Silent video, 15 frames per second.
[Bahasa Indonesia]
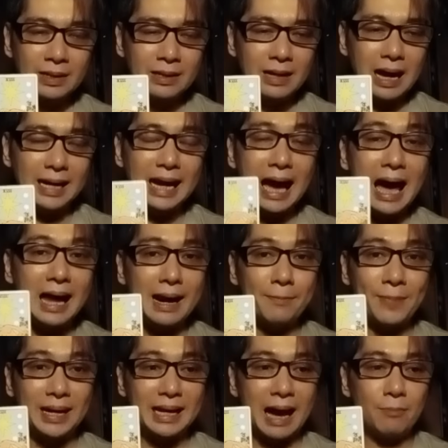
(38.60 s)
ada
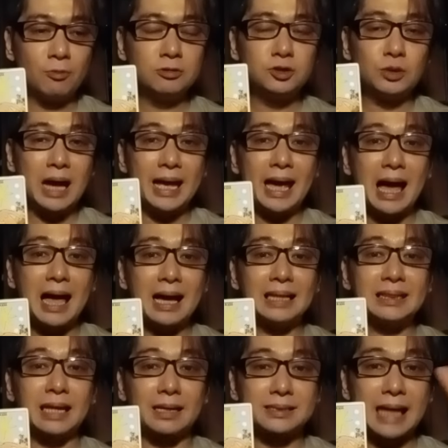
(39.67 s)
harapan kamu juga yang
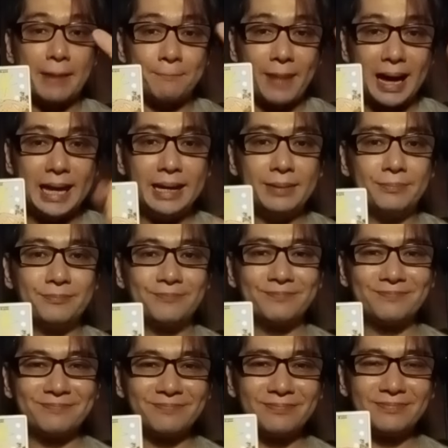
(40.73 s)
akan tercapai.
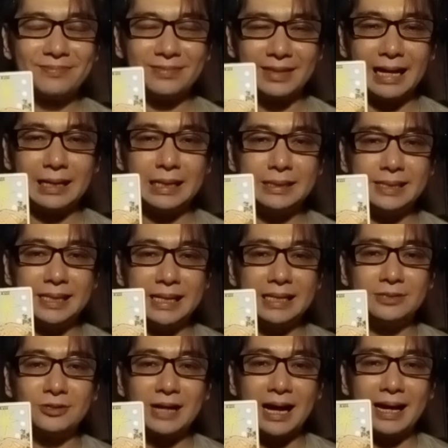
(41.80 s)
Dan di sini
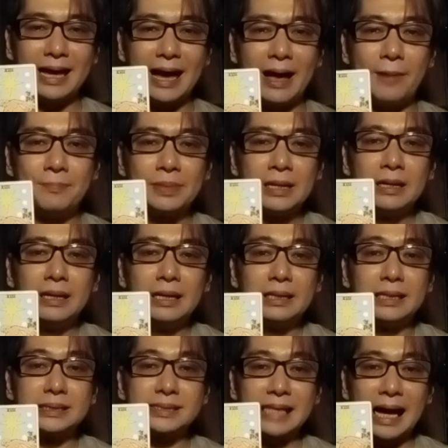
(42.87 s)
juga ya,
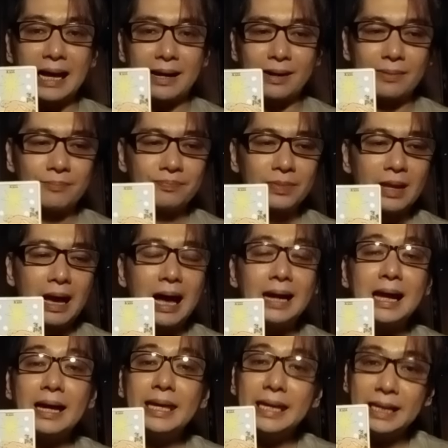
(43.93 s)
The Star
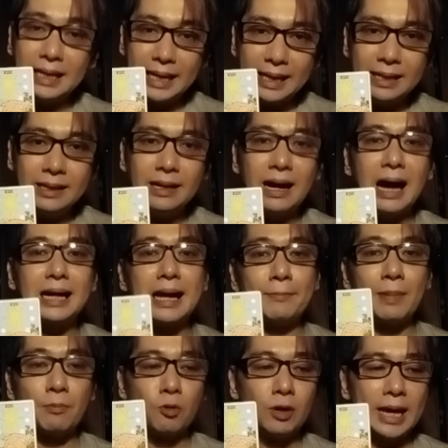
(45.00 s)
ada healing, ada
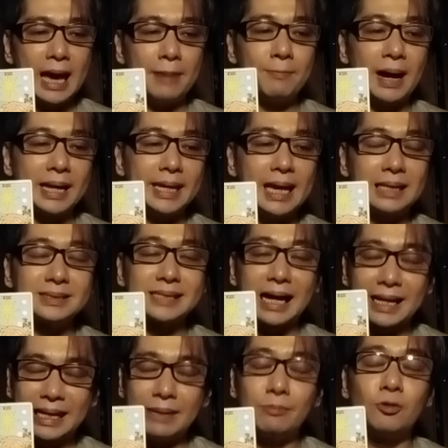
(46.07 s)
pemulihan bagi yang
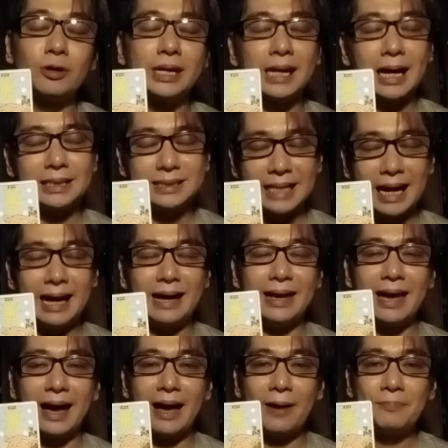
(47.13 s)
sakit mungkin aja
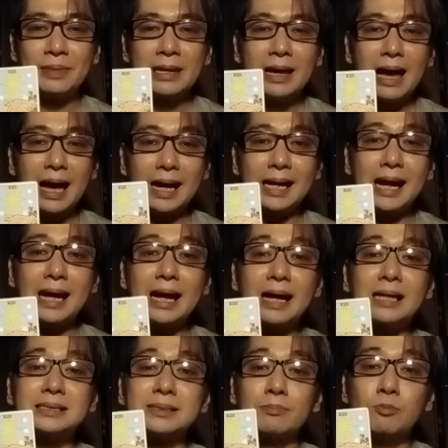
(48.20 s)
ya. Akan ada
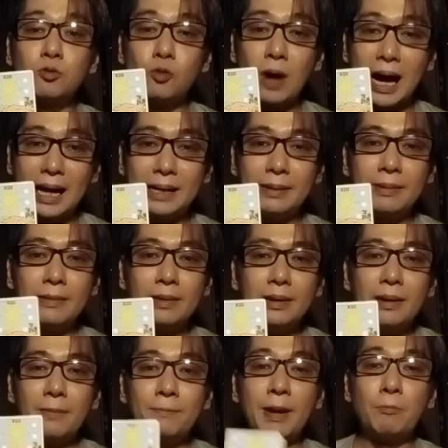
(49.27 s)
kesembuhan,
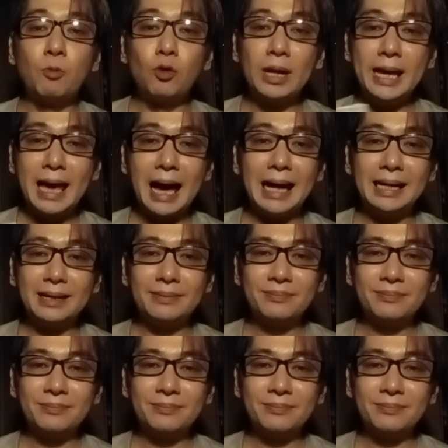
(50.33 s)
pemulihan